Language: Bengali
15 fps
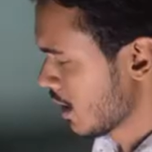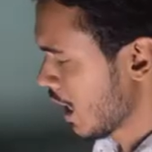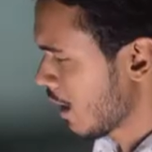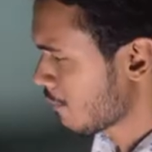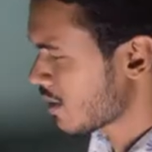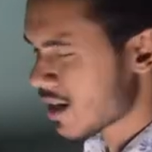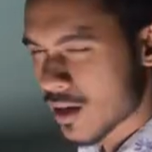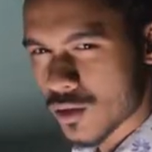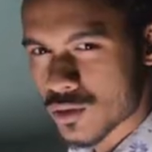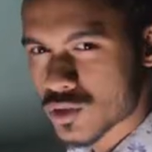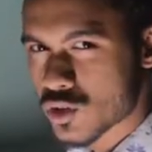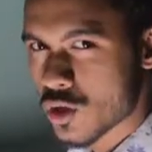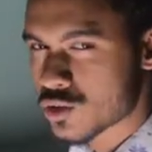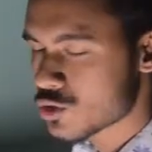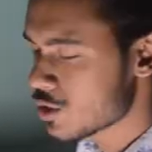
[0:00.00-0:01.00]
আমরা এখন
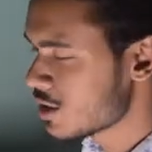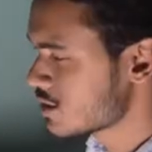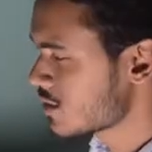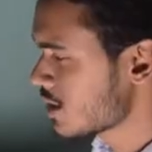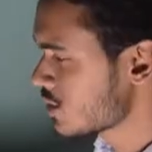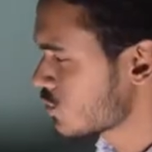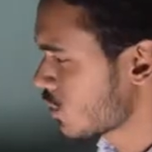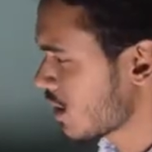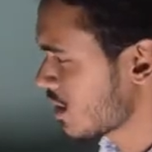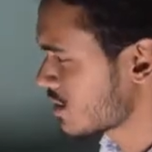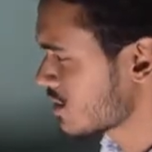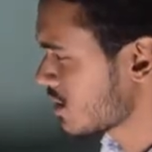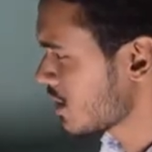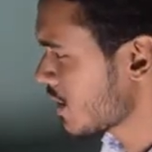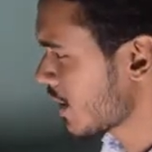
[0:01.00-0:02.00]
সরাসরি স্ক্রিনে চলে
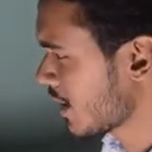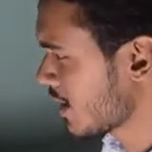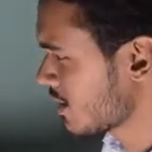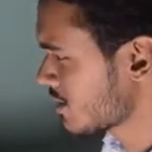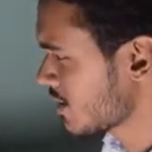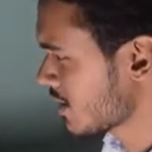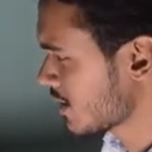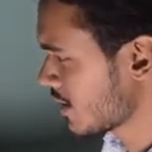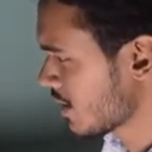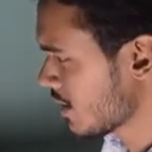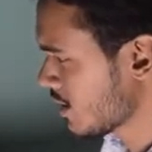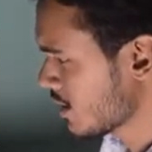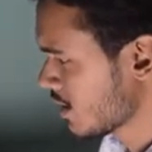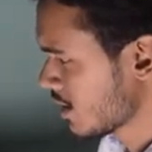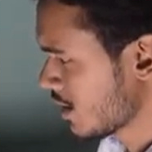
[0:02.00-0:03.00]
আসছি এখান থেকে
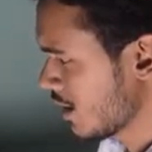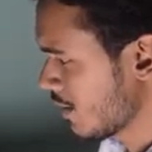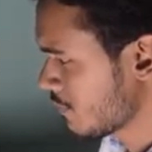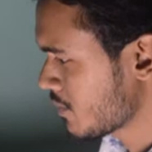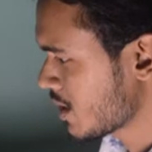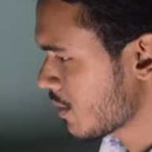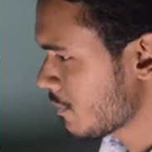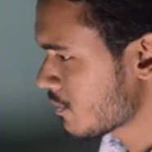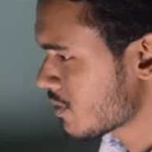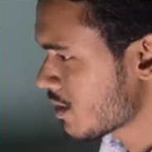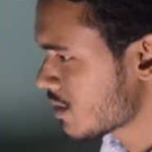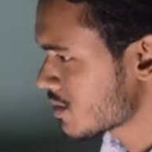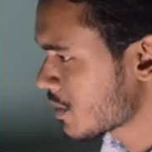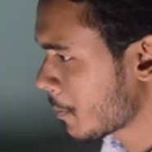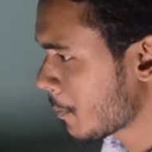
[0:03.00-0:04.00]
আপনি আপনার
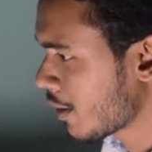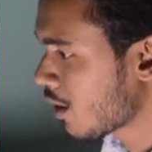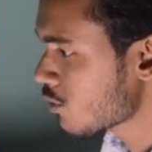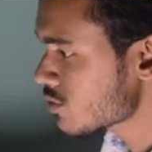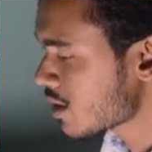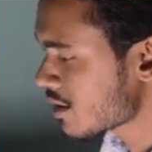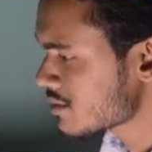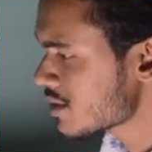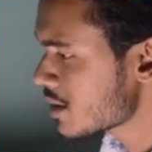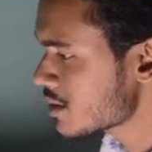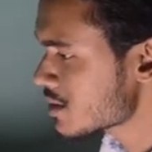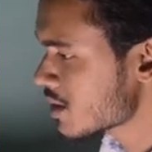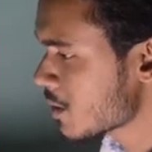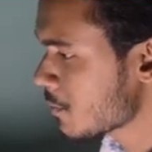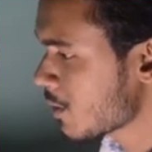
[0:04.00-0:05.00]
যে ব্রাউজার আছে
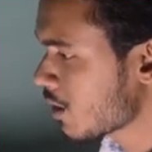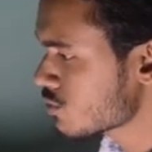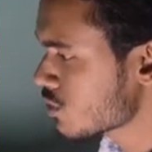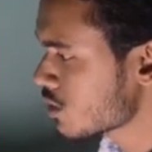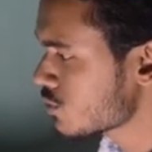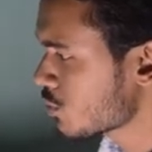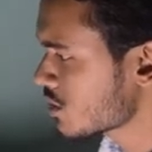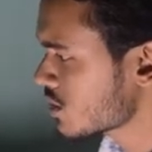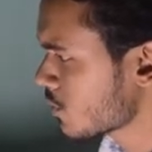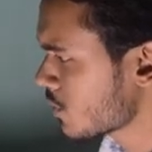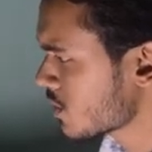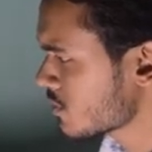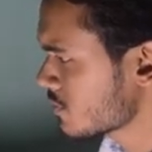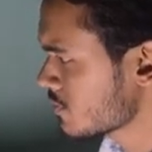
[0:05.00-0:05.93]
সেই ব্রাউজারে চলে যাবেন